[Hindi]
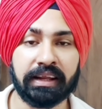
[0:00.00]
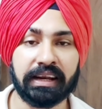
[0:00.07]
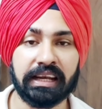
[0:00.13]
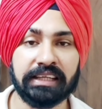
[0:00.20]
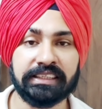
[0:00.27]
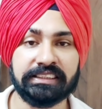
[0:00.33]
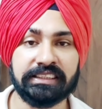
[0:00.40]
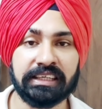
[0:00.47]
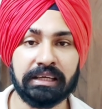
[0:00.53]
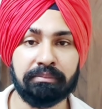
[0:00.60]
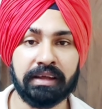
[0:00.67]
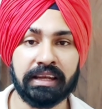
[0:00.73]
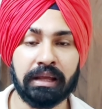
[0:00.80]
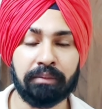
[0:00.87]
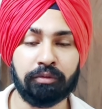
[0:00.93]
रहे हैं जैसे कि
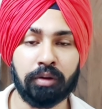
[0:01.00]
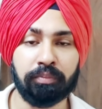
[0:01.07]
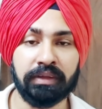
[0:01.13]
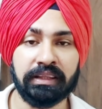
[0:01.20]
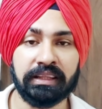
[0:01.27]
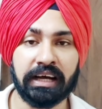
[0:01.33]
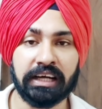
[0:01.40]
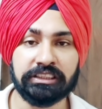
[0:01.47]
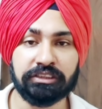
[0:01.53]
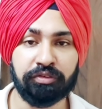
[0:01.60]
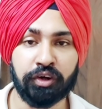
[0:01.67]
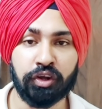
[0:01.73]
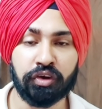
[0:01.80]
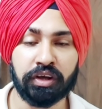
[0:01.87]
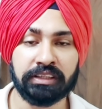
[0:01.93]
मैंने आपको अपनी लास्ट
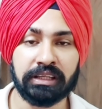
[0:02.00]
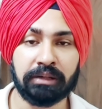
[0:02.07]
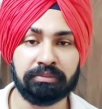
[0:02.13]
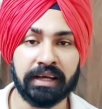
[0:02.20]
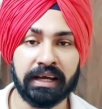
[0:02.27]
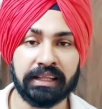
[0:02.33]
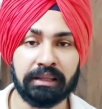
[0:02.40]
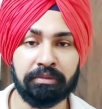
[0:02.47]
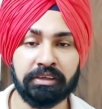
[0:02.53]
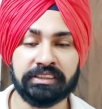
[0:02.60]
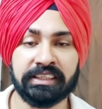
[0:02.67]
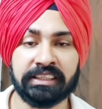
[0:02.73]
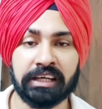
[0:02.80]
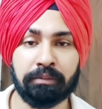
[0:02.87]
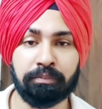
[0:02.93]
वीडियो के अंदर बताया था
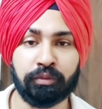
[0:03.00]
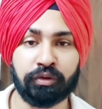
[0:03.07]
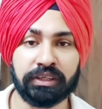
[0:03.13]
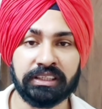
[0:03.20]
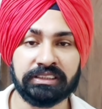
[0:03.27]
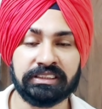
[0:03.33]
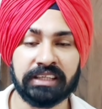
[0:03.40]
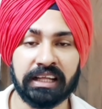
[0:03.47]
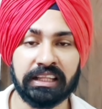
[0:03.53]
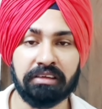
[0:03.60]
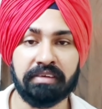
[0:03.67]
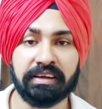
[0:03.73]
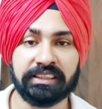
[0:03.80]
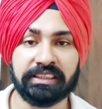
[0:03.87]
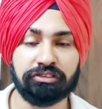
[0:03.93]
सिंगापुर के साथ ये
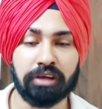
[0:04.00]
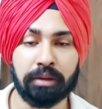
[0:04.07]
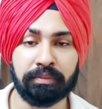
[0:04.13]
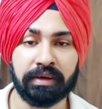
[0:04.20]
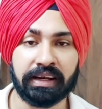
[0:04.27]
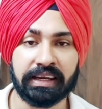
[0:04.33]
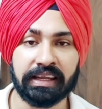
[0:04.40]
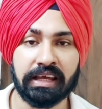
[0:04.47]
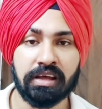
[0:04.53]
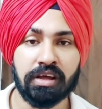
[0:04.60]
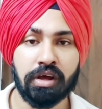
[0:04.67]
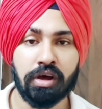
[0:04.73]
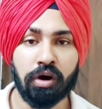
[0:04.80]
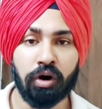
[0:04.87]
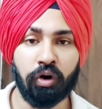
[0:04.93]
वैक्सीन स्वैप कर रहे हैं
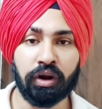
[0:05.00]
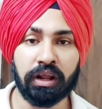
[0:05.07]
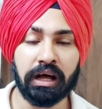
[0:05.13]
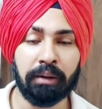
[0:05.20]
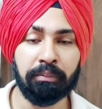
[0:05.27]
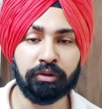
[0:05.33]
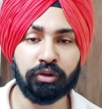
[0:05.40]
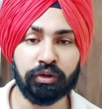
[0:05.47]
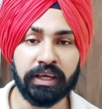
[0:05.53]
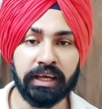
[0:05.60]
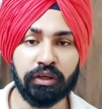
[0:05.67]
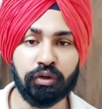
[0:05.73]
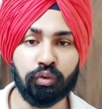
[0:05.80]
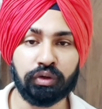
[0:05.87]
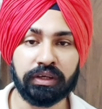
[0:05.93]
और अब तो ये
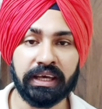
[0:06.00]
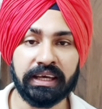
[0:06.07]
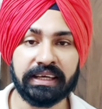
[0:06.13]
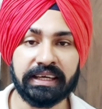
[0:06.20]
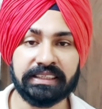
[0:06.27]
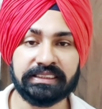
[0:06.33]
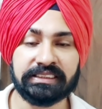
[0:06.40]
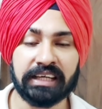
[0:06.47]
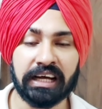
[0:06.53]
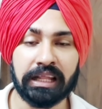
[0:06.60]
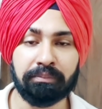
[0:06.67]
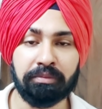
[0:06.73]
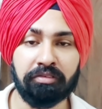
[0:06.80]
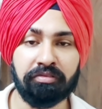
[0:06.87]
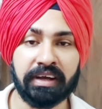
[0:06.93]
यूके के
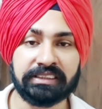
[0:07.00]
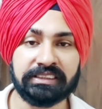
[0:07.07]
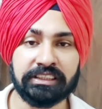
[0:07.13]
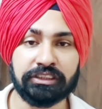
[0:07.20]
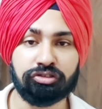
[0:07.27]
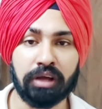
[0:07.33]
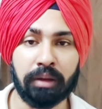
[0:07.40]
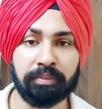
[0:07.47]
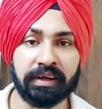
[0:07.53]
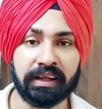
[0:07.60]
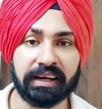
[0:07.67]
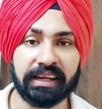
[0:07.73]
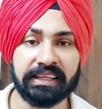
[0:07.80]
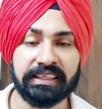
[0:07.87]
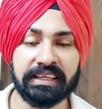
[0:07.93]
साथ भी वैक्सीन स्वैप कर
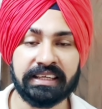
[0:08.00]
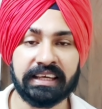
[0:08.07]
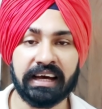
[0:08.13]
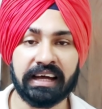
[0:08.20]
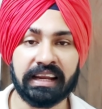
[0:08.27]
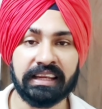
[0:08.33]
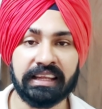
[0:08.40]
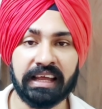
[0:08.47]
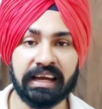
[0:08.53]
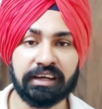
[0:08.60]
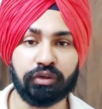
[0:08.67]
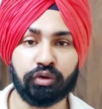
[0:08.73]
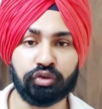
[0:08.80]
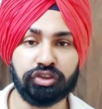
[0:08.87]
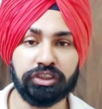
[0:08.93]
रहे हैं जी 11 लाख
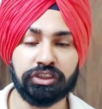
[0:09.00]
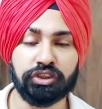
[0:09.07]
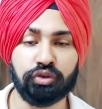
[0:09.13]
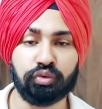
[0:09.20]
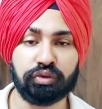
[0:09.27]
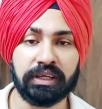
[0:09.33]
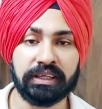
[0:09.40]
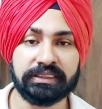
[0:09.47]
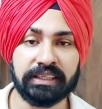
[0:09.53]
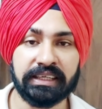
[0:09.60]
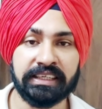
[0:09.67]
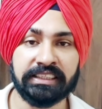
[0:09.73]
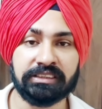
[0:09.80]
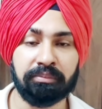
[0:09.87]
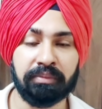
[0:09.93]
डोसेज यूके से
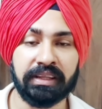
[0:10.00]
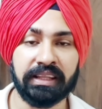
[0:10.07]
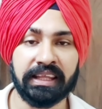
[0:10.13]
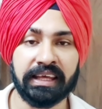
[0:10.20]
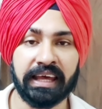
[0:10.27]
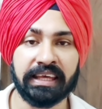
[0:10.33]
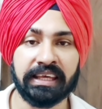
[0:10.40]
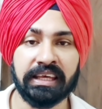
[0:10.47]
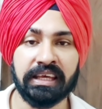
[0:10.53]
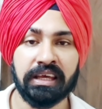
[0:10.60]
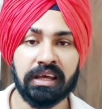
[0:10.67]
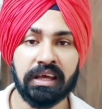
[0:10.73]
इस महीने आएंगी